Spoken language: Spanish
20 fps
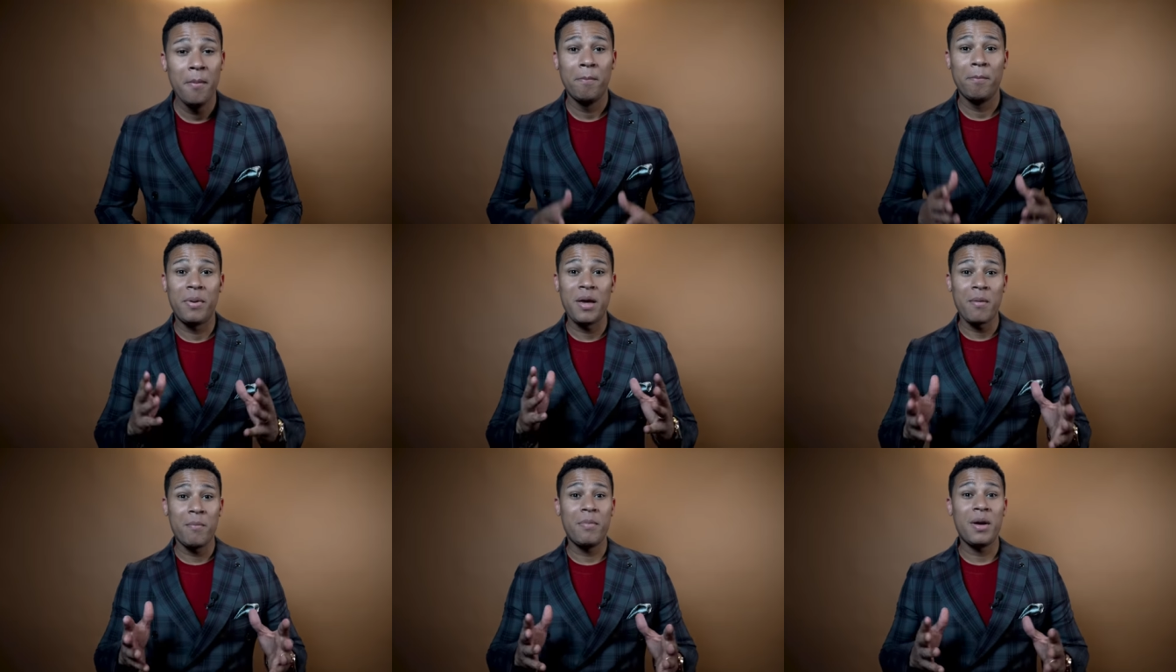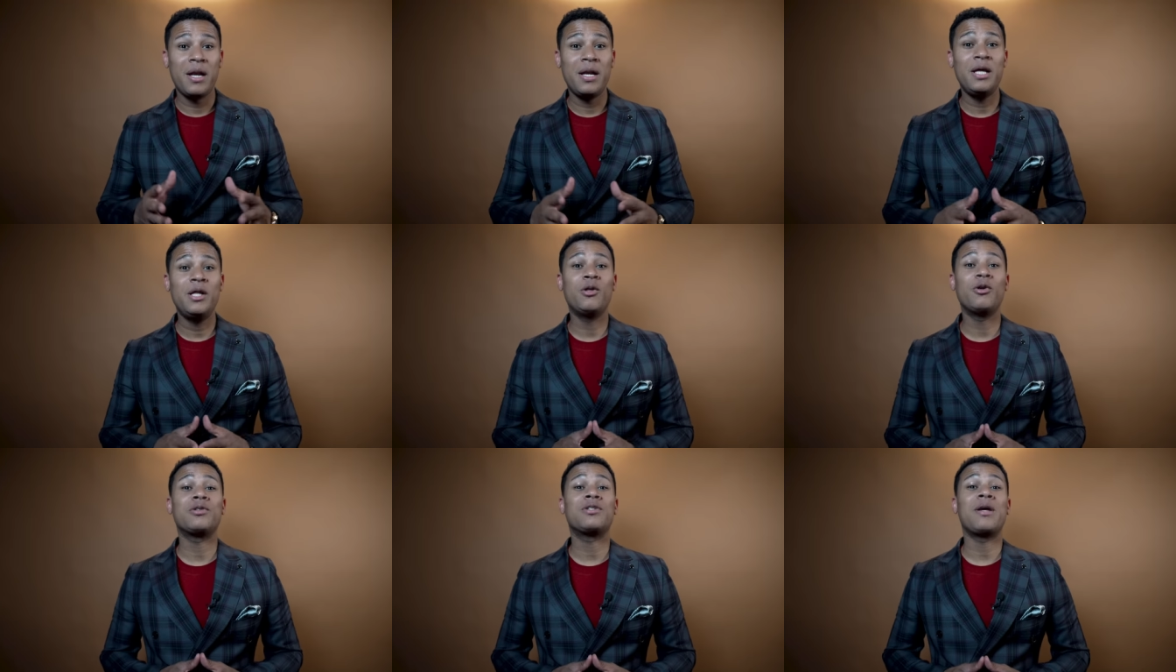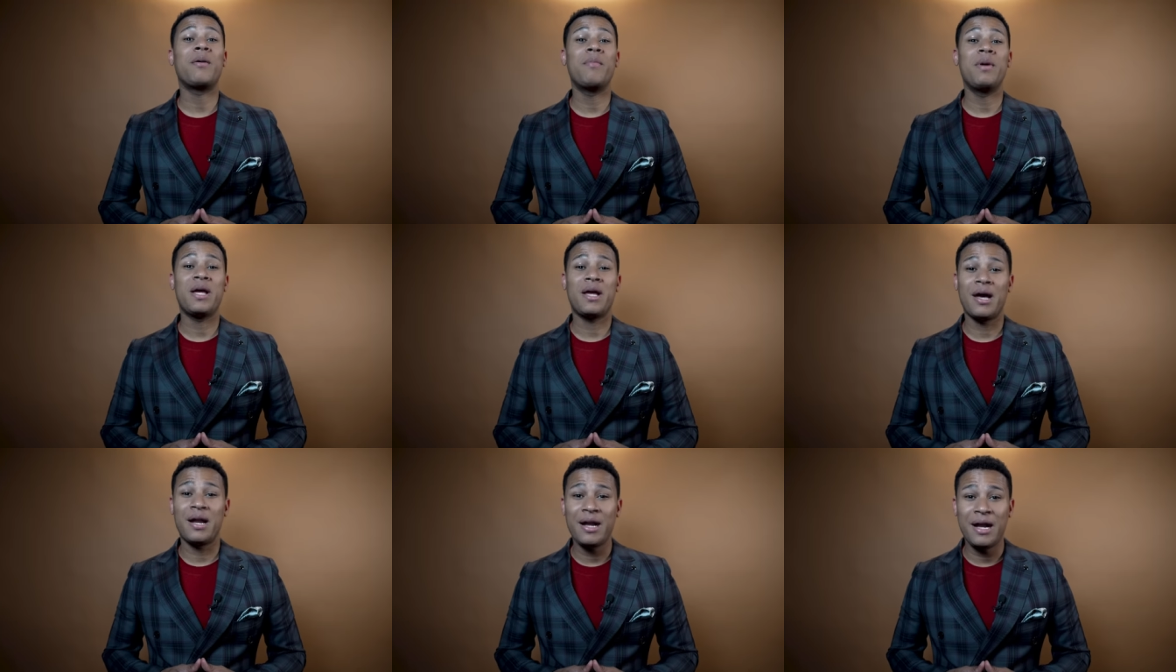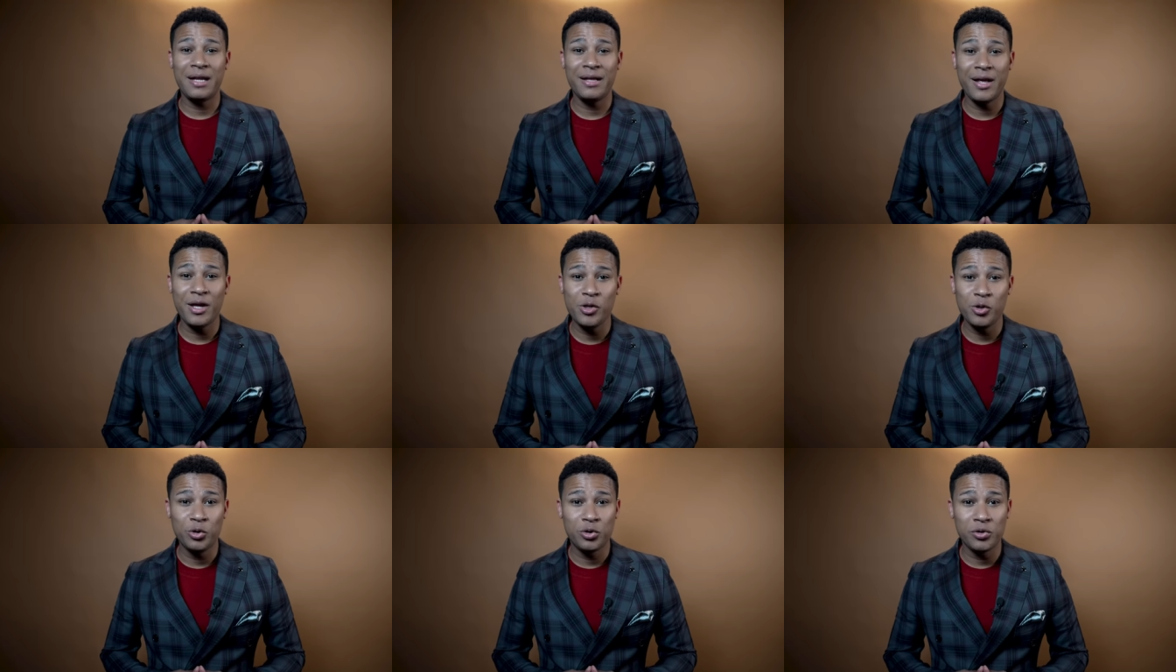Bienvenidos a mi canal
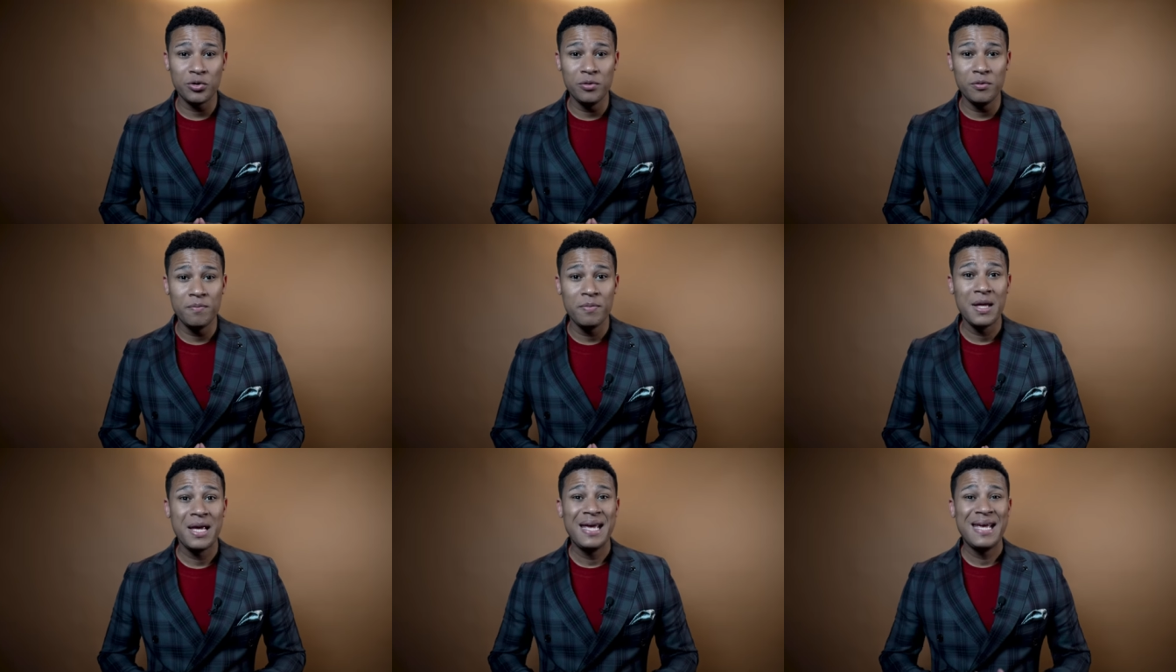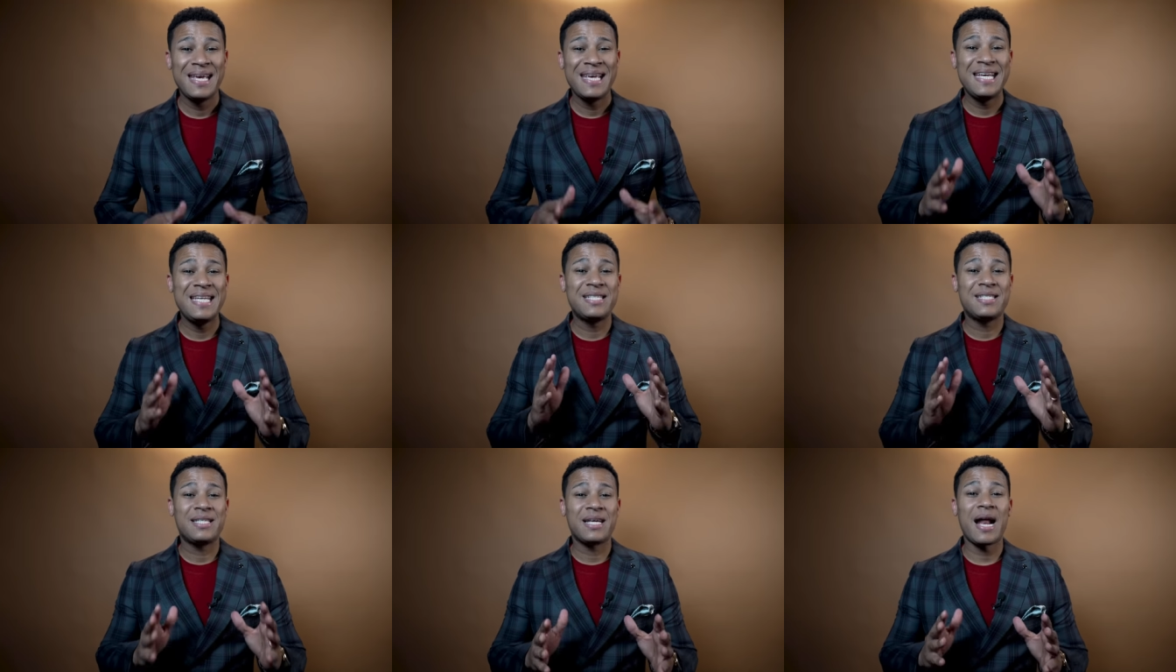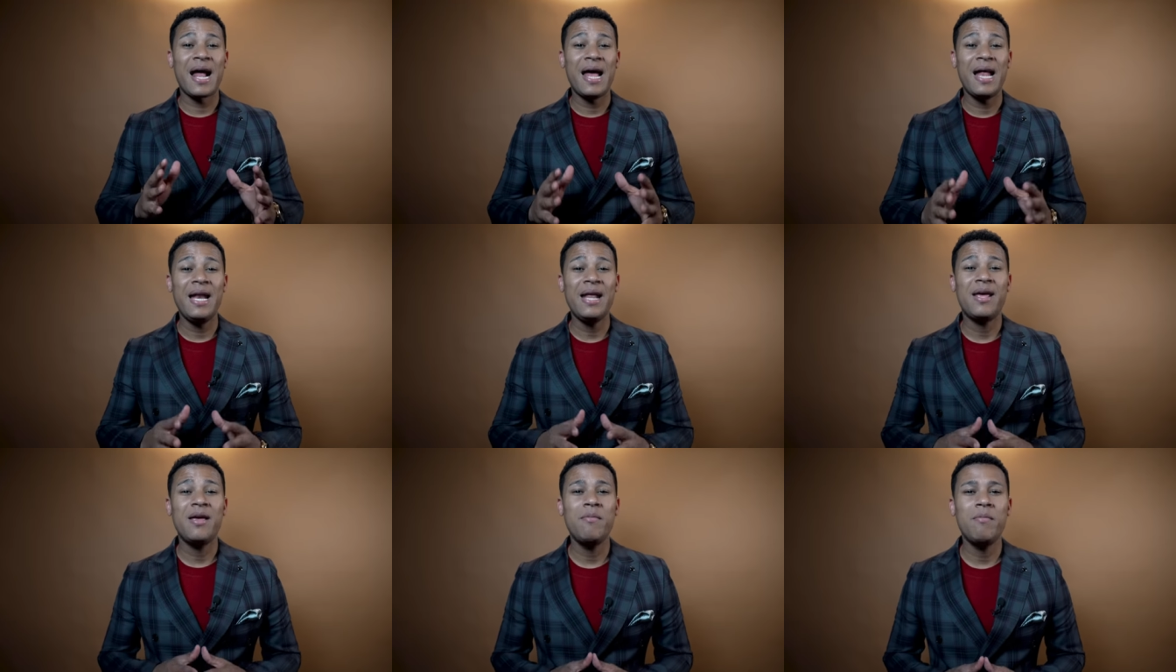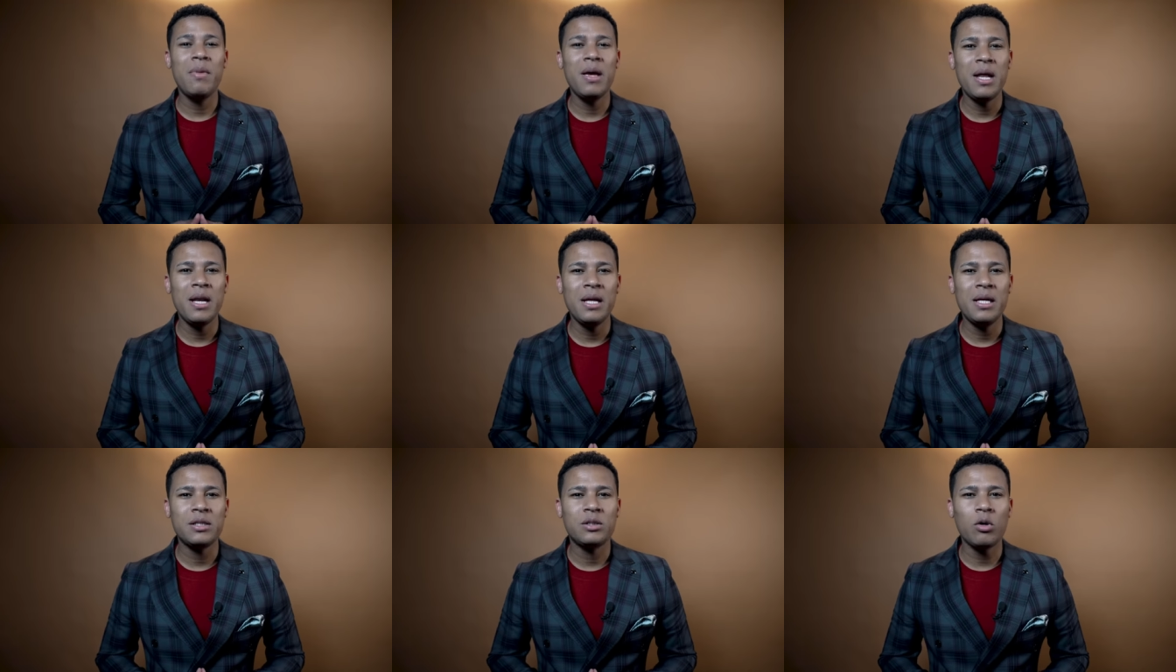de YouTube, Israel
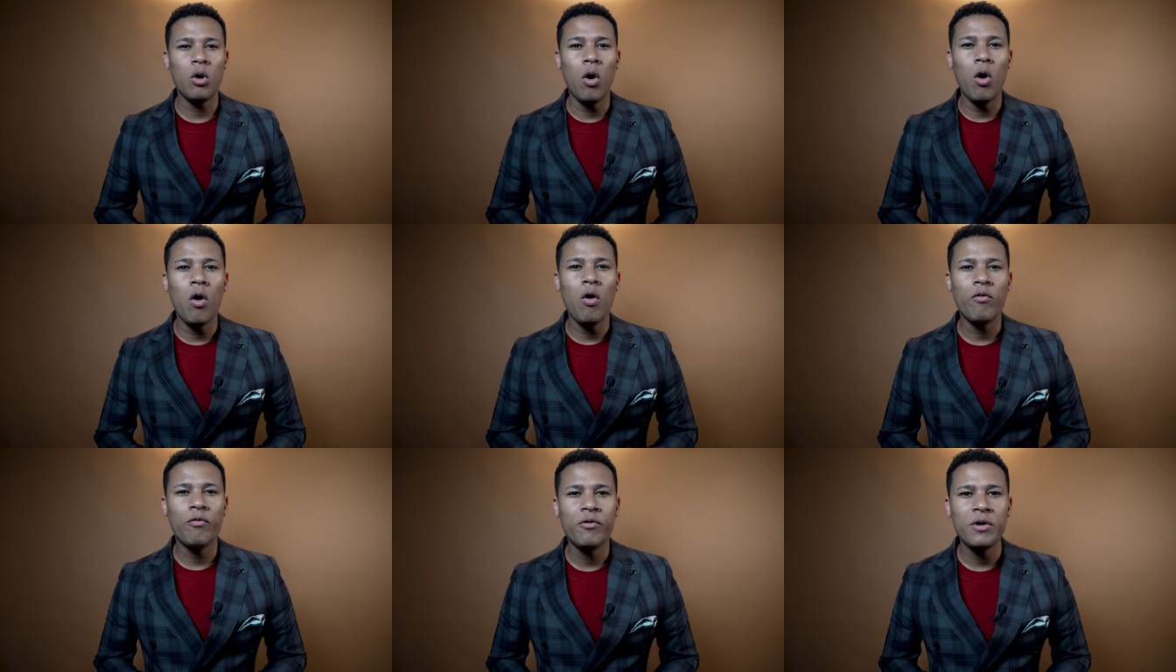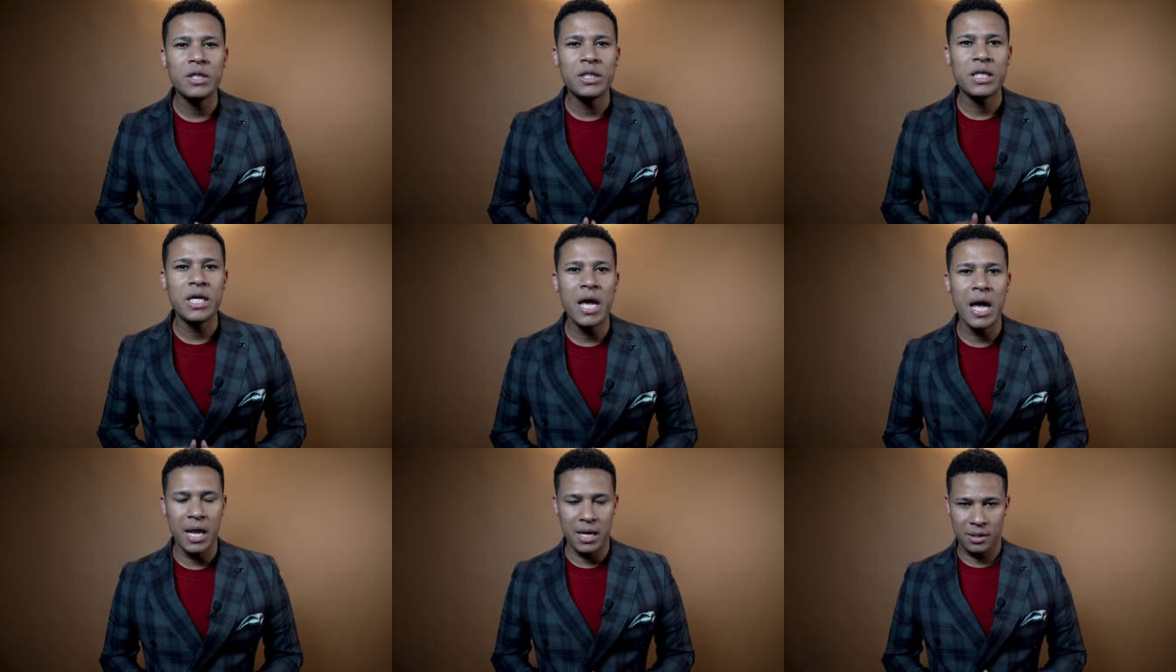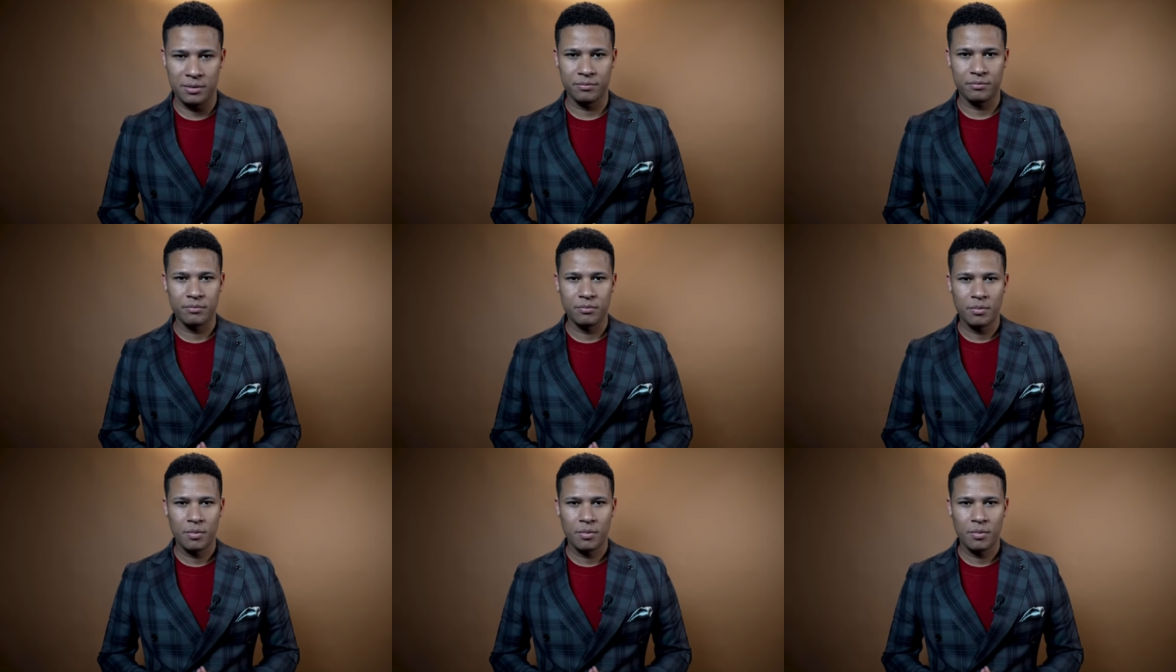Jiménez Oficial.